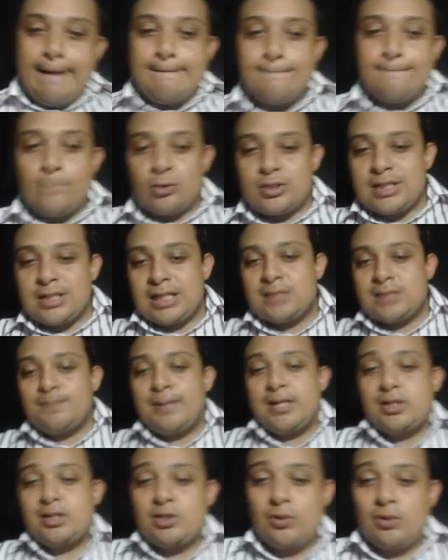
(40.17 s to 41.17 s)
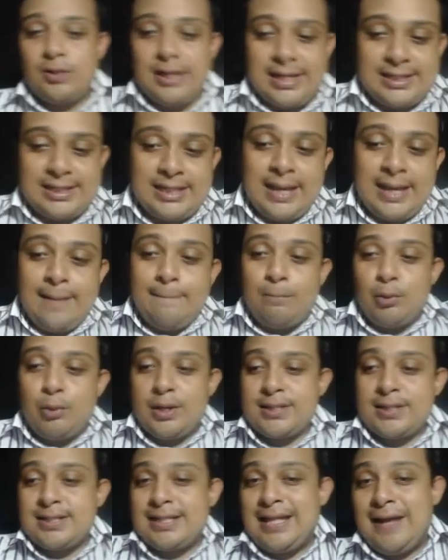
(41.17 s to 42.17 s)
Muchas personas
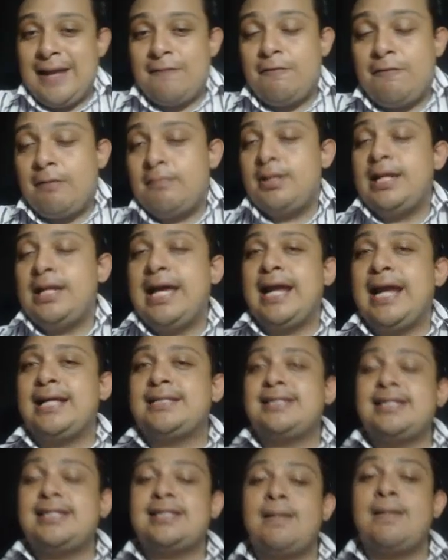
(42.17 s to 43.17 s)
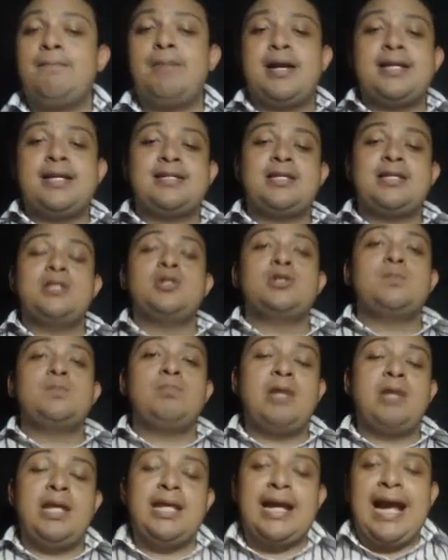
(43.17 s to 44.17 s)
pues de familiares desaparecidos
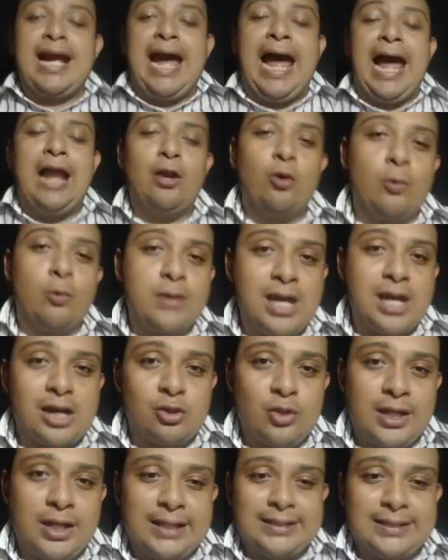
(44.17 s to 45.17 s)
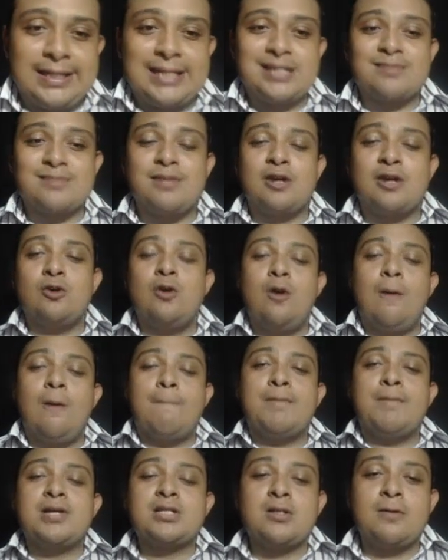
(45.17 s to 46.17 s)
piden al gobierno de Andrés Manuel
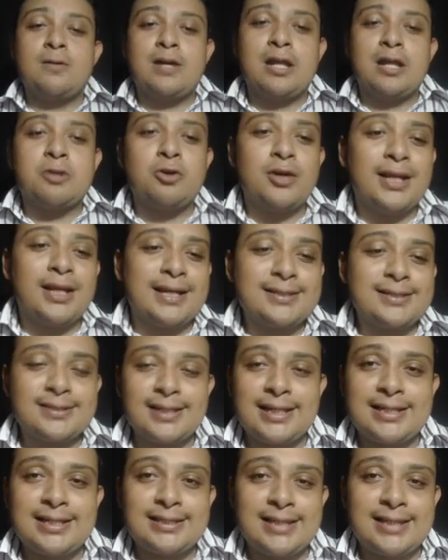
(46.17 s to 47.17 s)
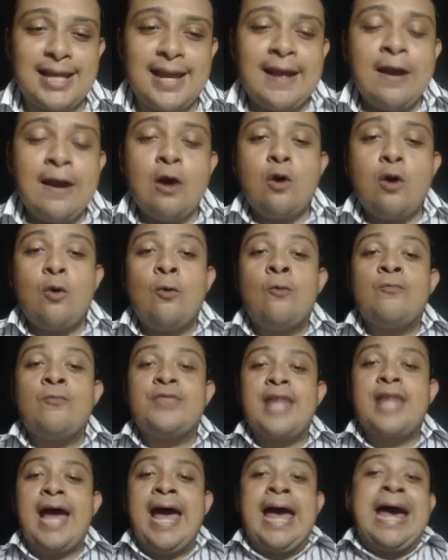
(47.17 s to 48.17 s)
López Obrador que se les dé
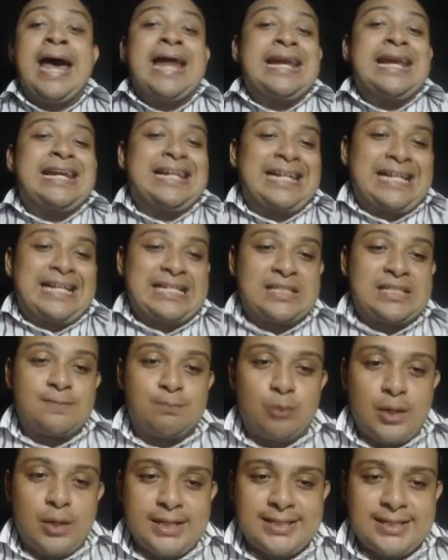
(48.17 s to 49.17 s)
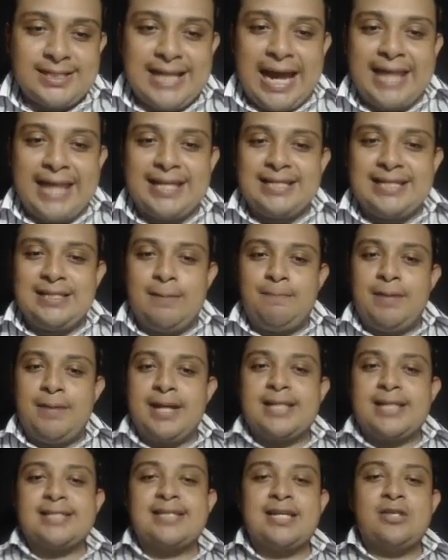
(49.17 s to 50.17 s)
una respuesta a
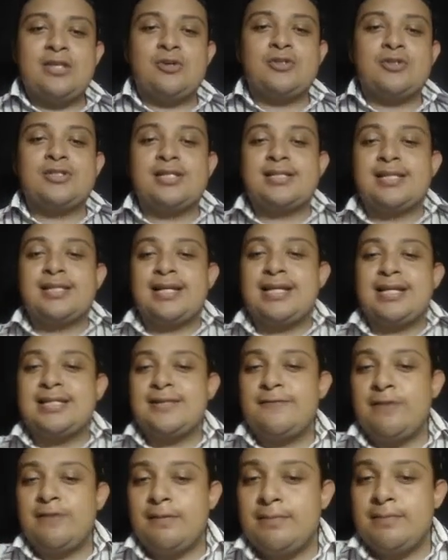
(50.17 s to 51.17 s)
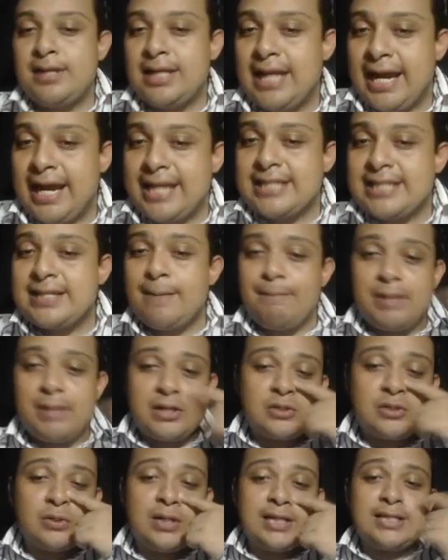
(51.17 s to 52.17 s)
desaparecidos. Decenas de familiares de
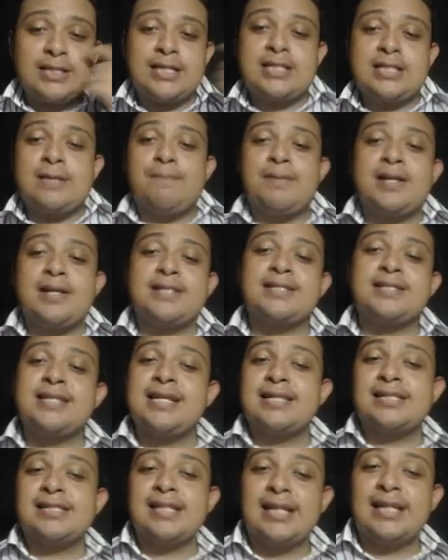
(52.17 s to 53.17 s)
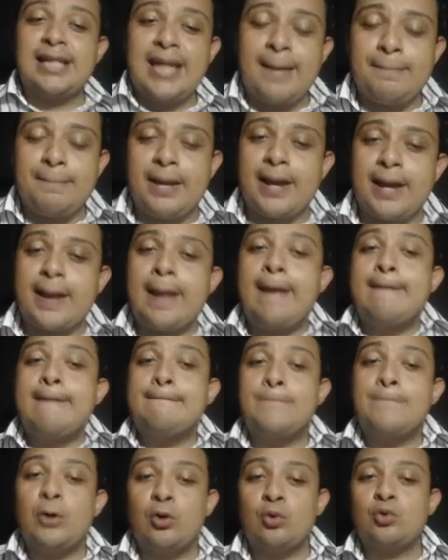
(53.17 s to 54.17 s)
personas desaparecidas reclaman
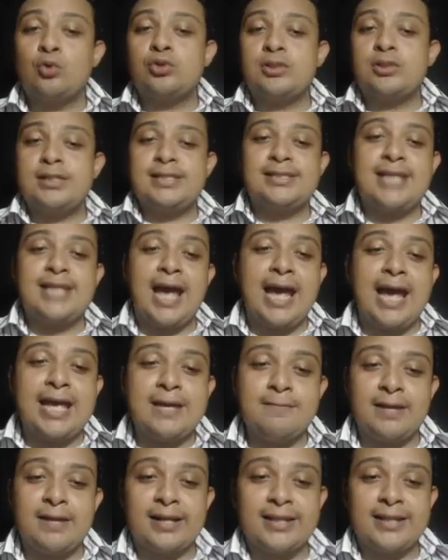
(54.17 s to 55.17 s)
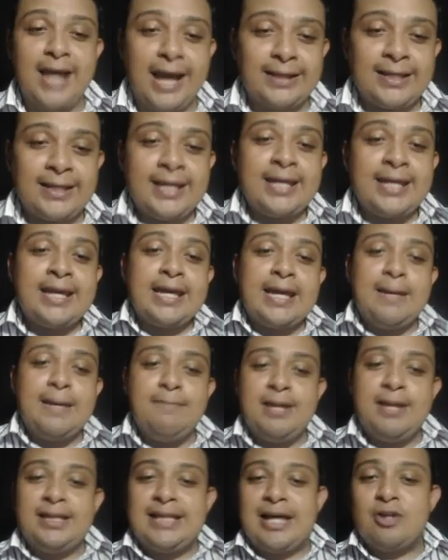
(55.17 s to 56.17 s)
por justicia y verdad
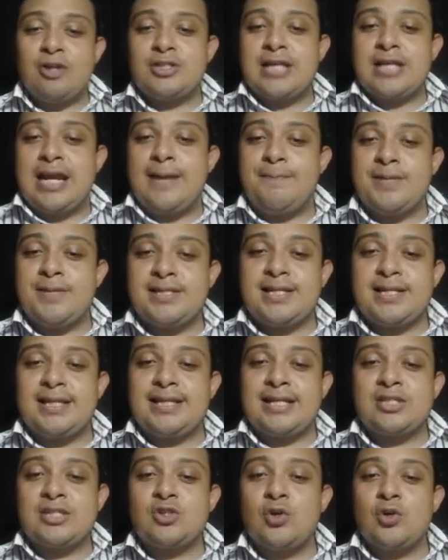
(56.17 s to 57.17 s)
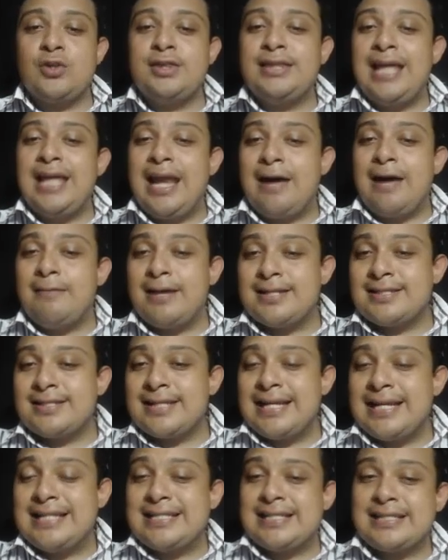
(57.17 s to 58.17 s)
invitados a la presentación del
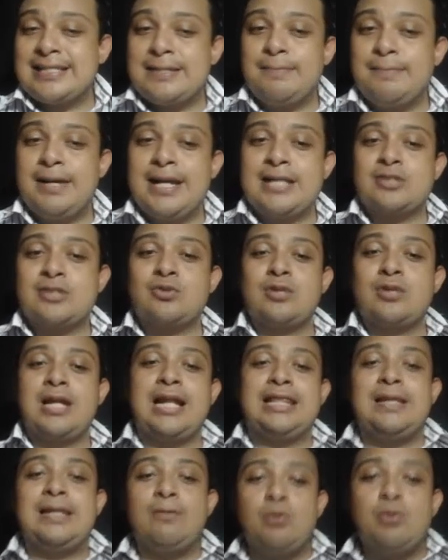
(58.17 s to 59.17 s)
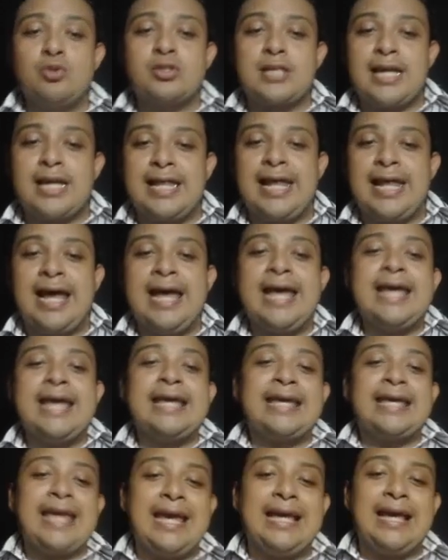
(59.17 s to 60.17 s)
avance del Sistema Nacional de Búsqueda
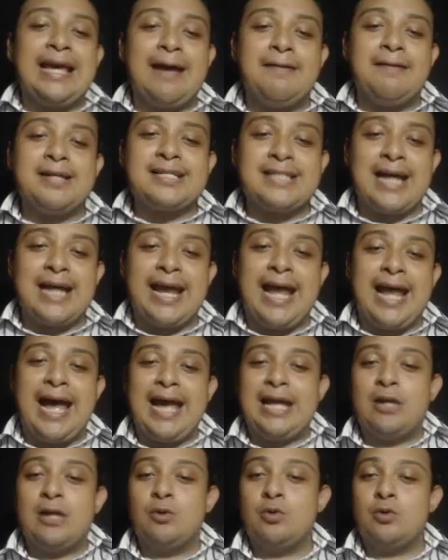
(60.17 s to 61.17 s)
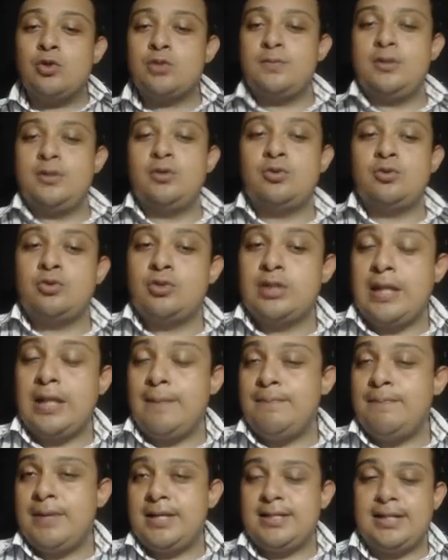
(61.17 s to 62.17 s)
que encabezará en unos minutos
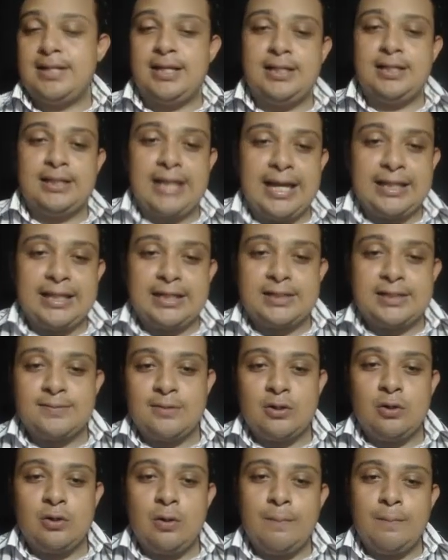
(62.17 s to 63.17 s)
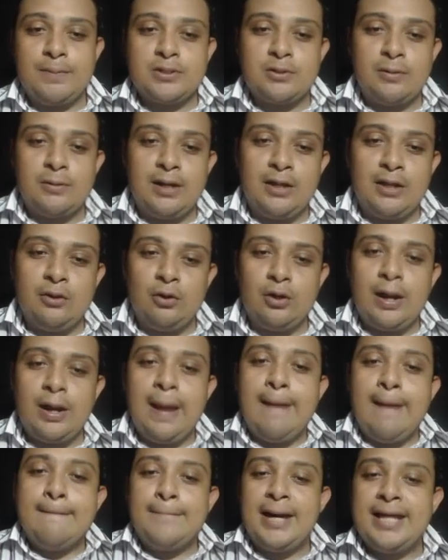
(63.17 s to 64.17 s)
el presidente Andrés Manuel López Obrador,
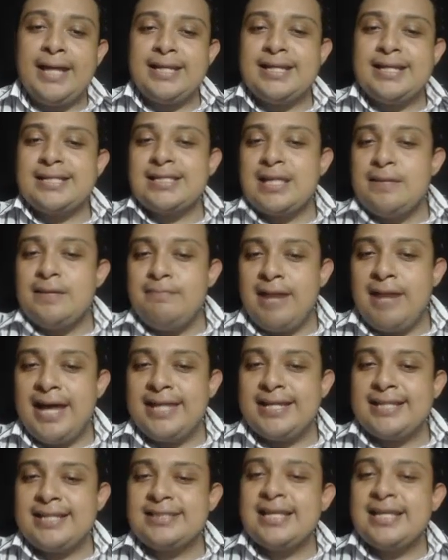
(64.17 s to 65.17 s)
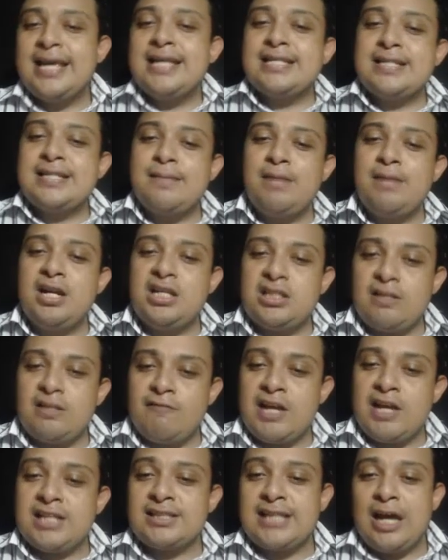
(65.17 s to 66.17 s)
padres y madres se
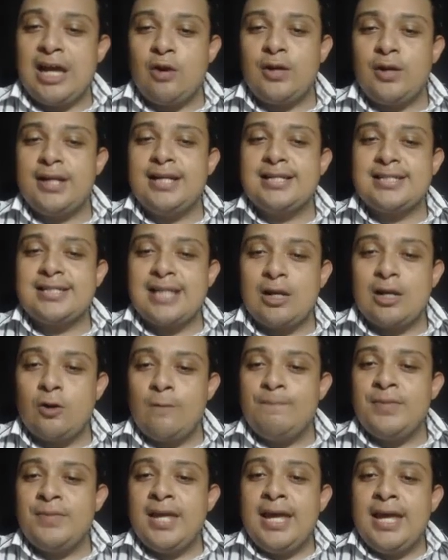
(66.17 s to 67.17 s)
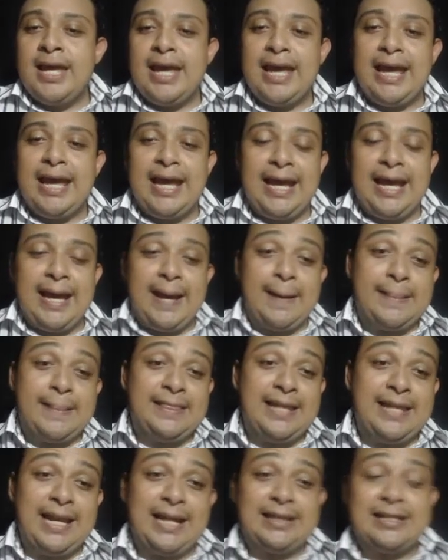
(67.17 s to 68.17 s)
manifestaron en el Salón eh,
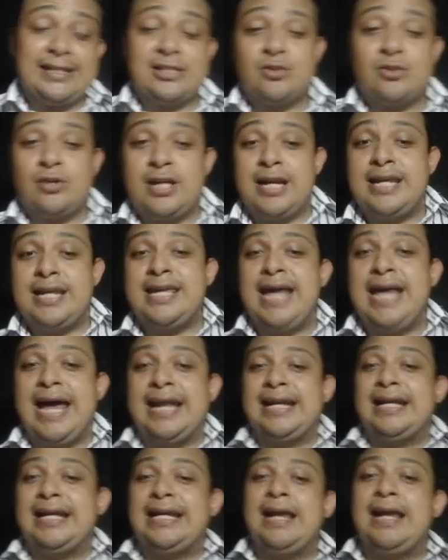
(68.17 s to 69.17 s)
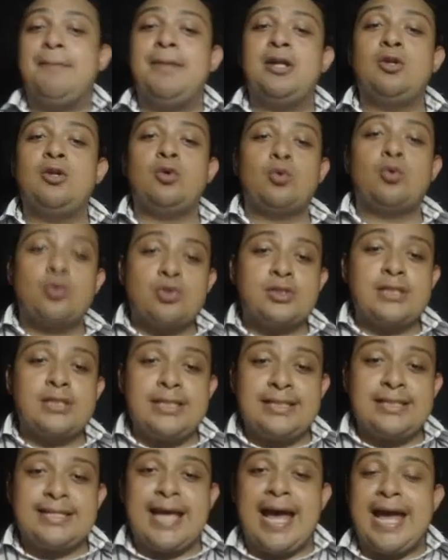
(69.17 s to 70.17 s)
de la Tesorería reclamando
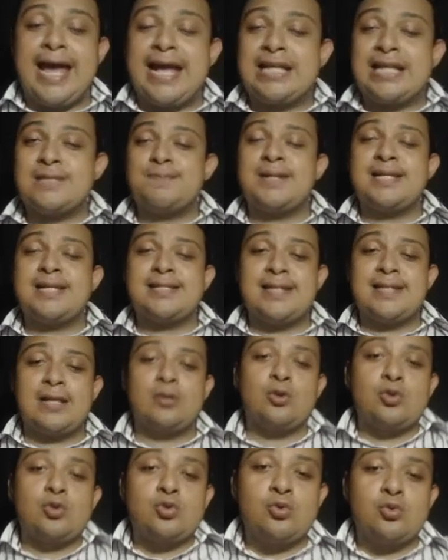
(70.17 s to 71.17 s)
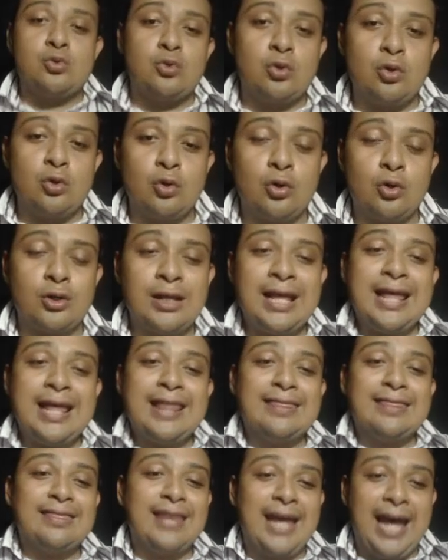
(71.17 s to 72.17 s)
justicia, expresando su dolor
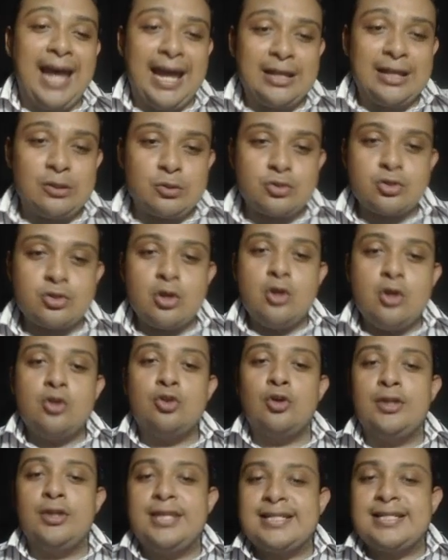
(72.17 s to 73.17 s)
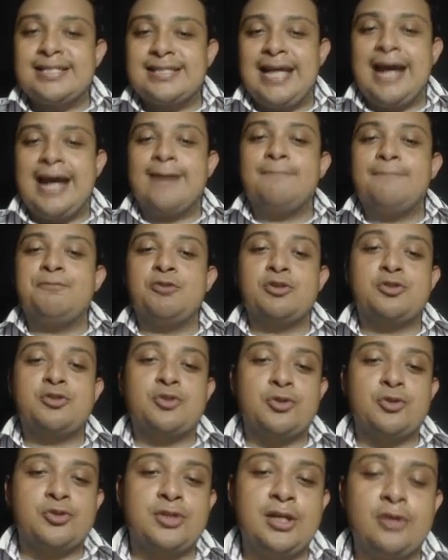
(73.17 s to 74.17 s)
de años. ¿Dónde están
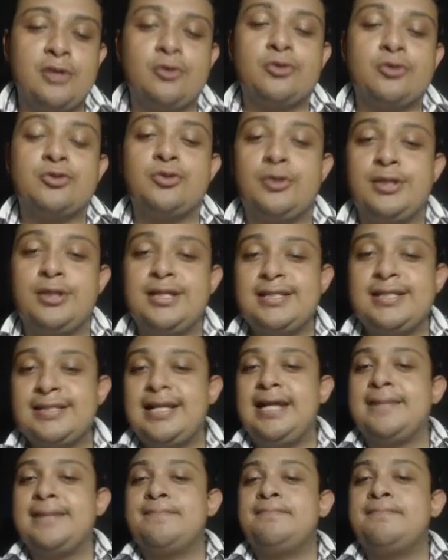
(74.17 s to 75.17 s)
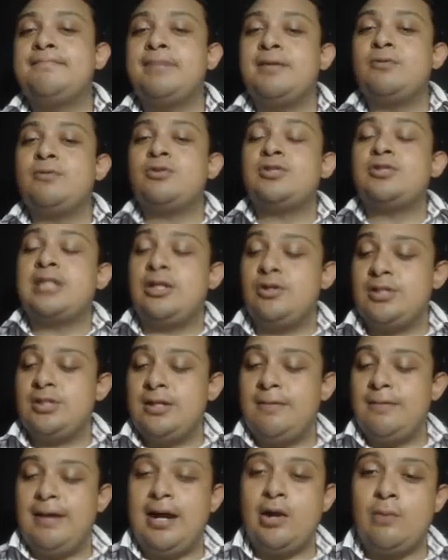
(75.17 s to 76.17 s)
nuestros hijos? ¿Dónde están? Vivos se los
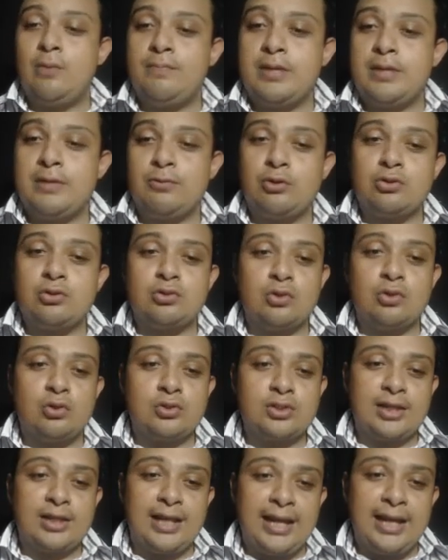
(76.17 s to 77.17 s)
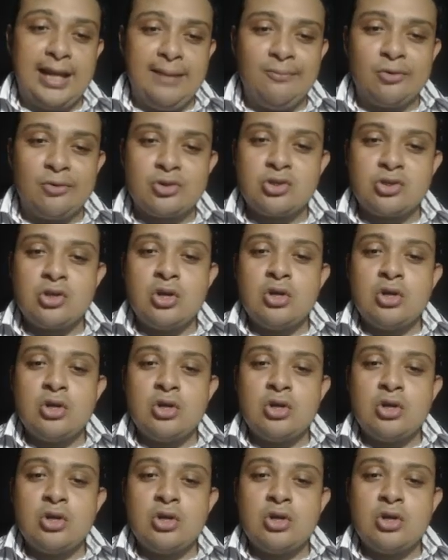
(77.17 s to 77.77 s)
llevaron, vivos los queremos.